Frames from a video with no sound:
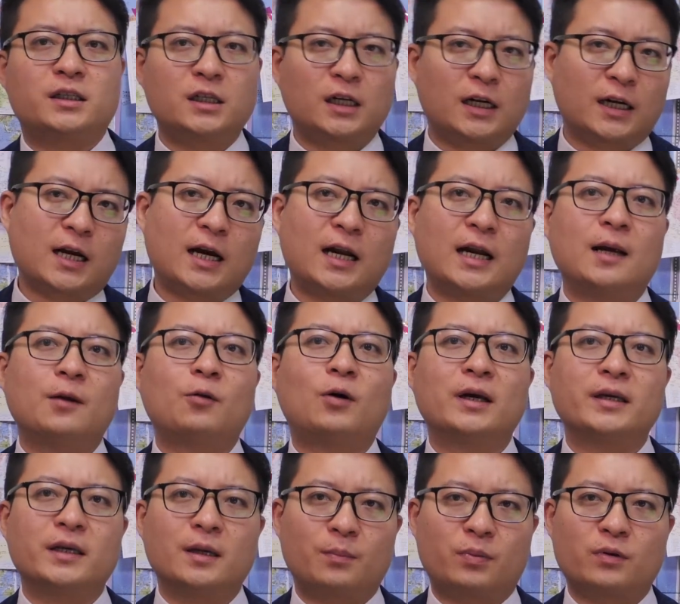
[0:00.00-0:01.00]
现在看来的
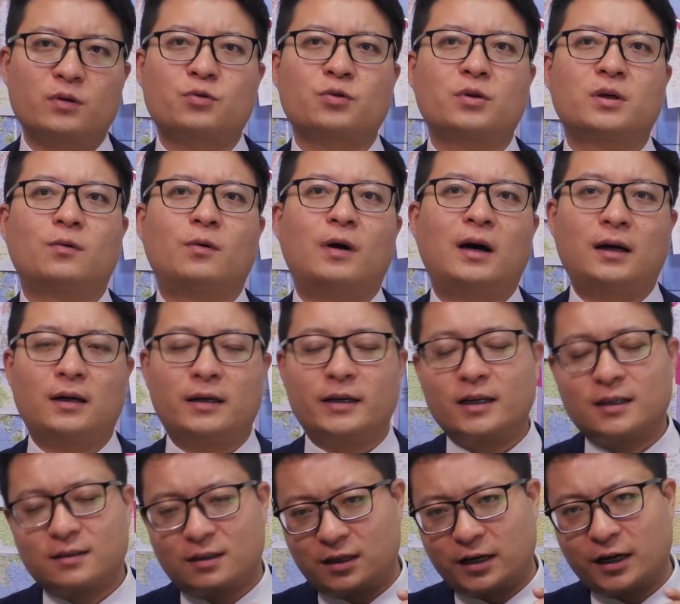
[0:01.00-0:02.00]
话也不是说着玩，人
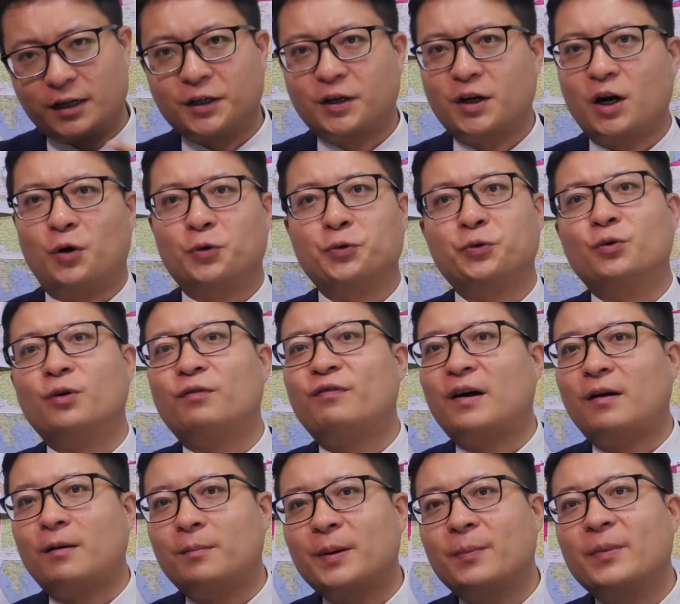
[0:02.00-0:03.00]
家之前也考虑过
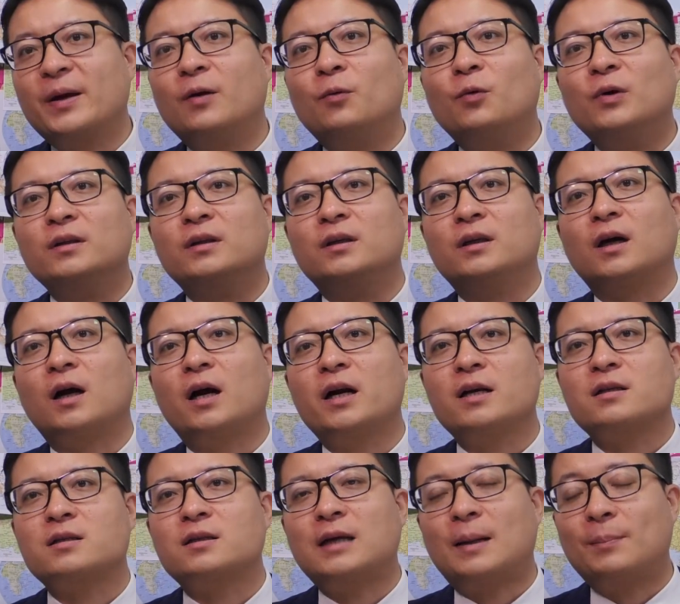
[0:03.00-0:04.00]
方方面面的问题，而
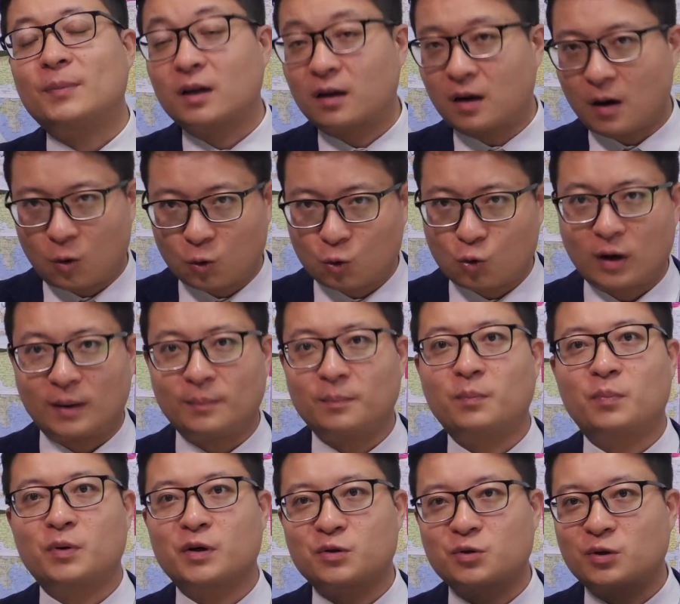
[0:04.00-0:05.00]
且是他们的高官，
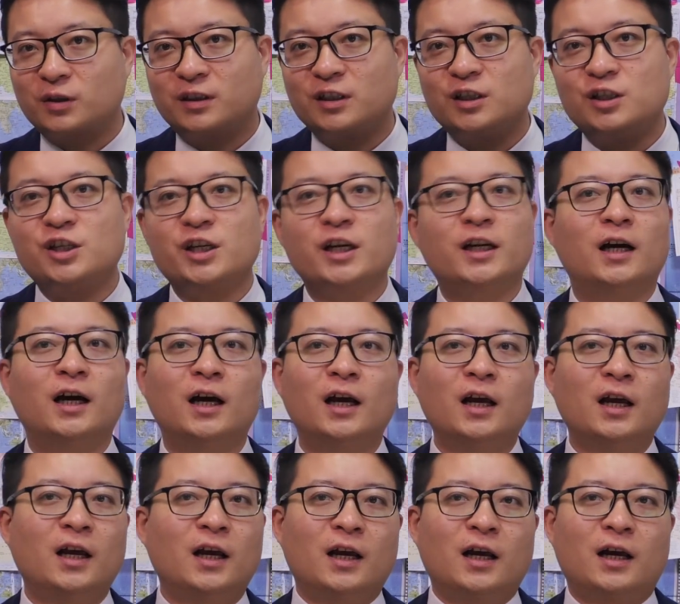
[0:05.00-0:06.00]
不是说低阶的
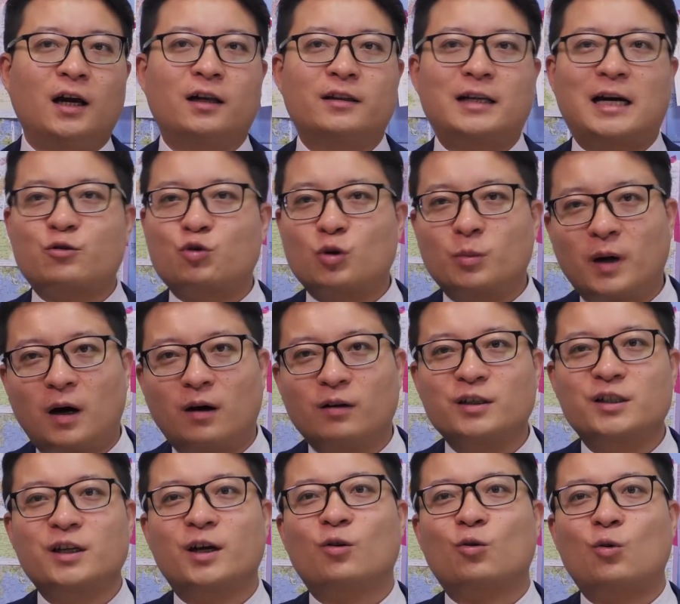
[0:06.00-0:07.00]
啊打嘴炮
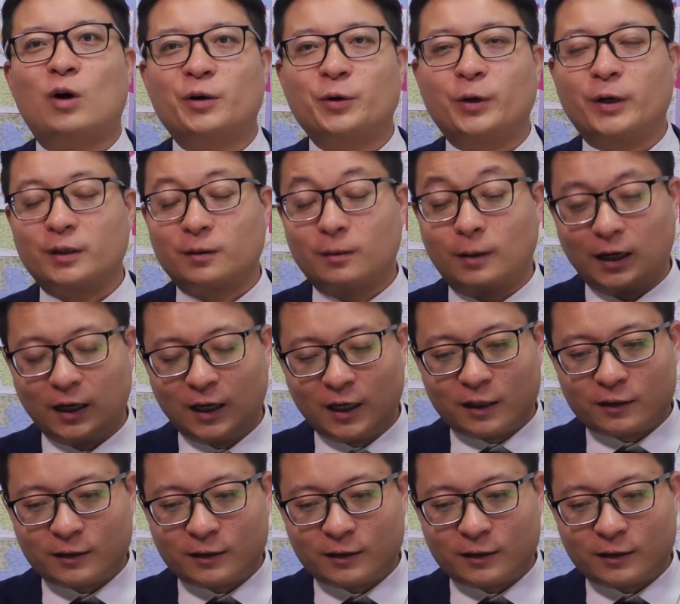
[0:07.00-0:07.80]
的这个官员是吧？